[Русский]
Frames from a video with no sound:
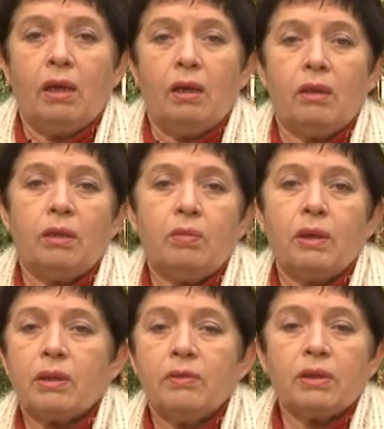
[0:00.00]

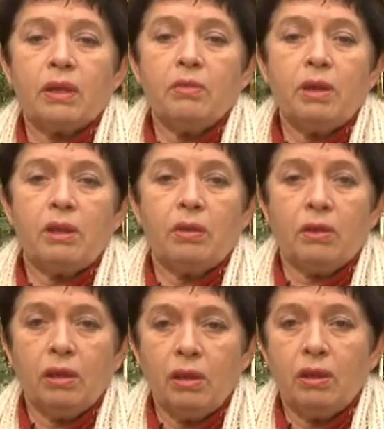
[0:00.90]
Парковые скамейки
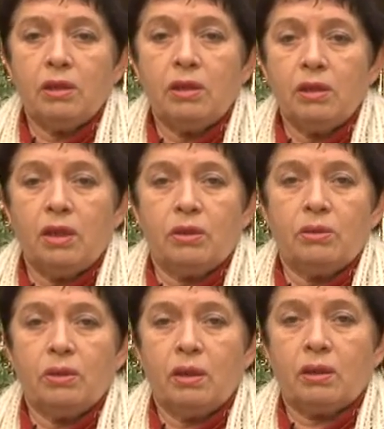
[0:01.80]
три
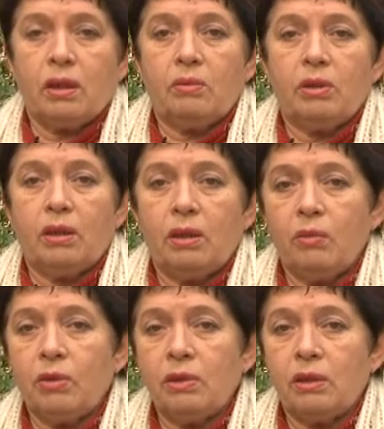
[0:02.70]
сейчас у нас, как бы, на
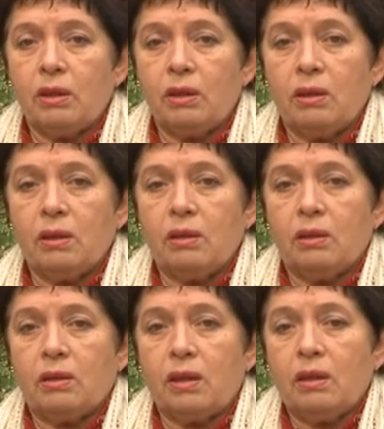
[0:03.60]
ремонте
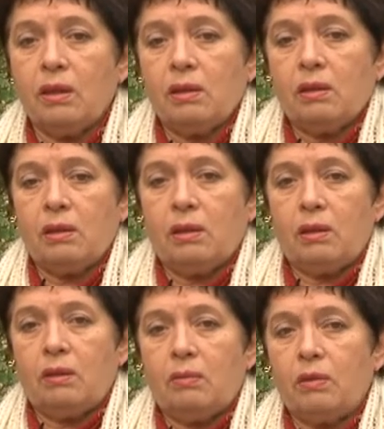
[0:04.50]
стоят,
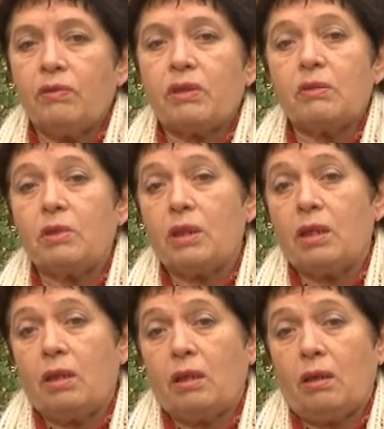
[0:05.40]
и мы в
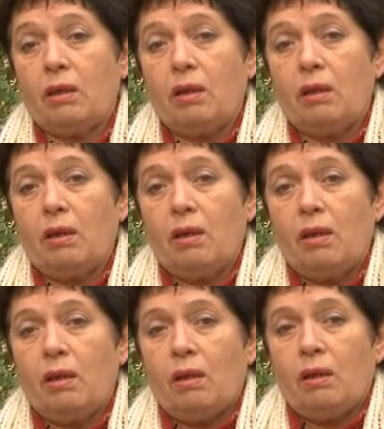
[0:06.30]
размышлении.
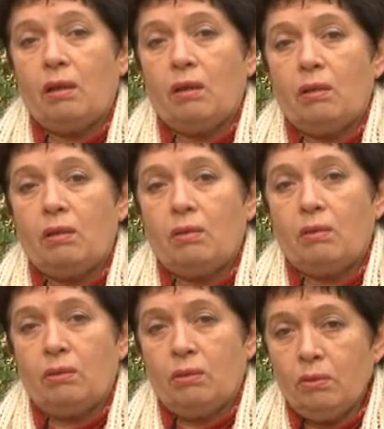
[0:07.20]

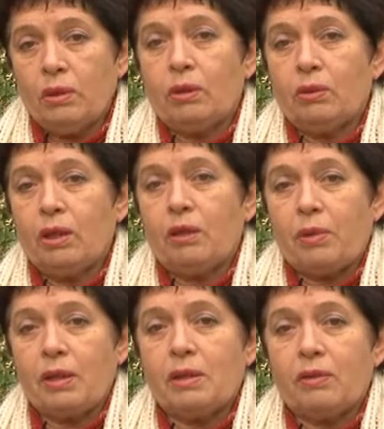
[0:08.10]
Э, умные люди
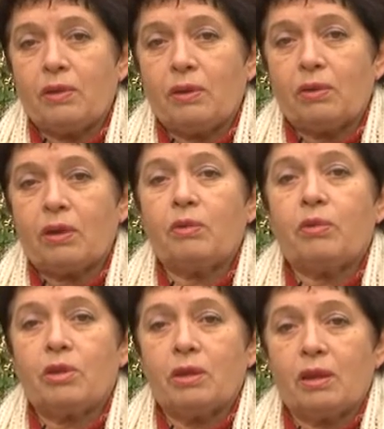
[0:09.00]
опять советуют, как в
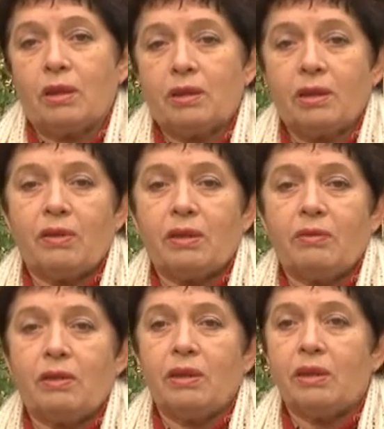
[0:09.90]
прошлый раз
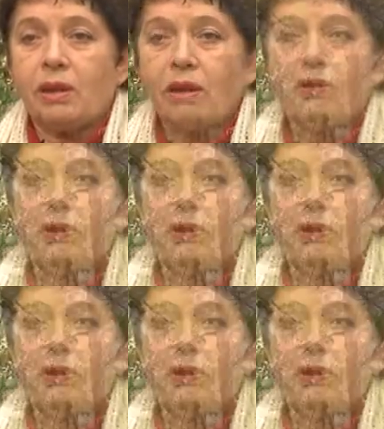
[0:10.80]
советовали, не ставь